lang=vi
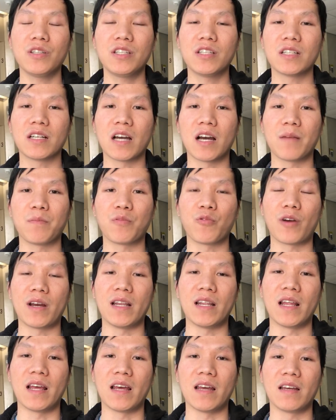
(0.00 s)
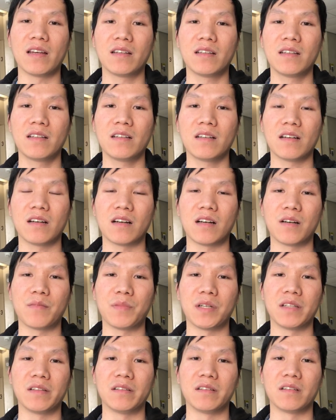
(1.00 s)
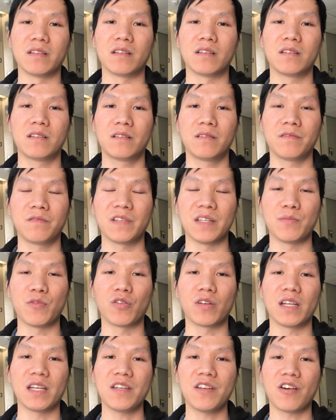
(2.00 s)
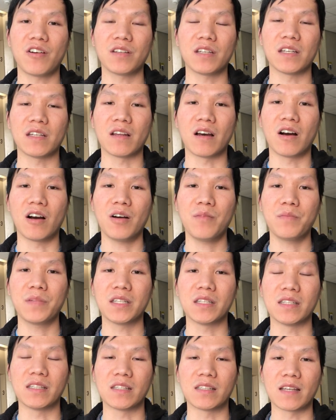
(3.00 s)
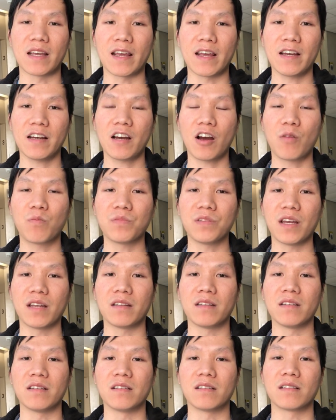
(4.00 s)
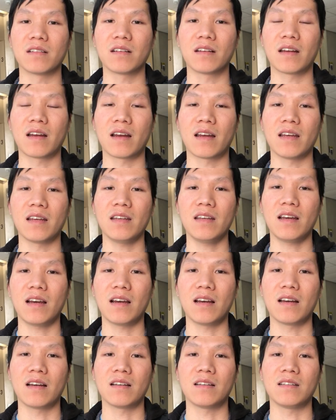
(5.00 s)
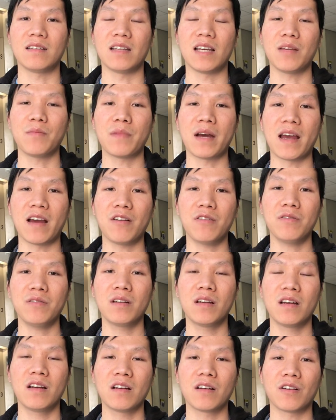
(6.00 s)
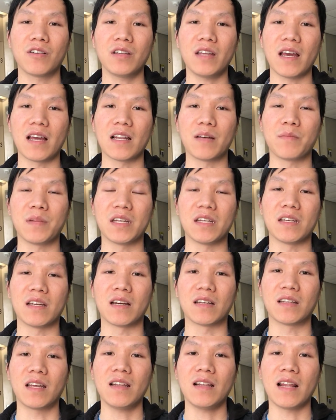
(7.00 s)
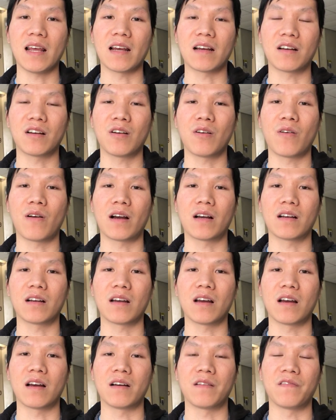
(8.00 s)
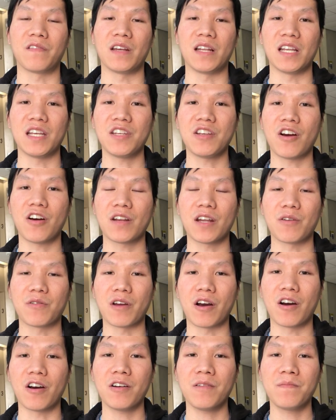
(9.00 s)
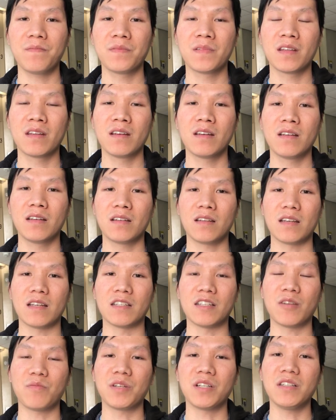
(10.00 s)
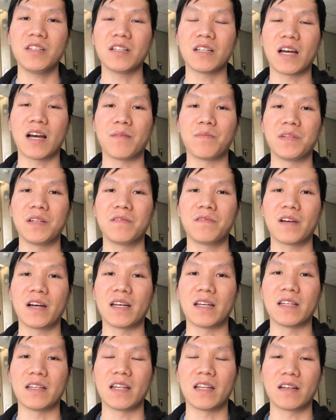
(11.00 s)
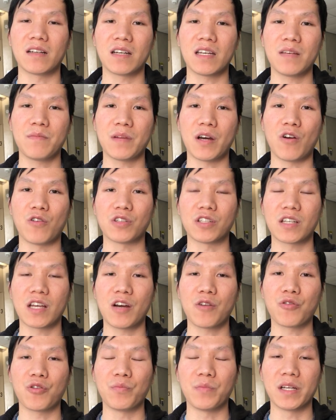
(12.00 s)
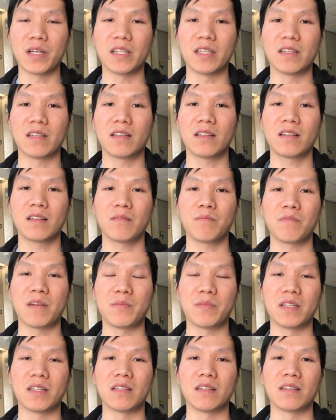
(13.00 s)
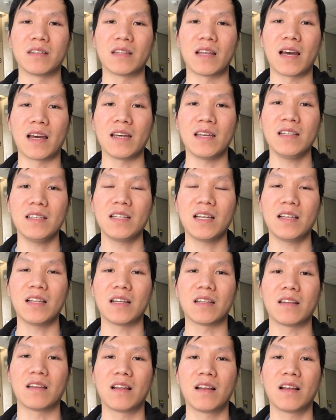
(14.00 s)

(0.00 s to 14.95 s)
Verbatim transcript: trường hợp ngoại lệ, mình vì một lý do gì đó mình sẽ không nhận được cái giấy báo, có thể là bị thất lạc hoặc vì lý do nào đó. Thì trong những trường hợp như vậy, khi mà hồ sơ của mình mà mình thấy trên lịch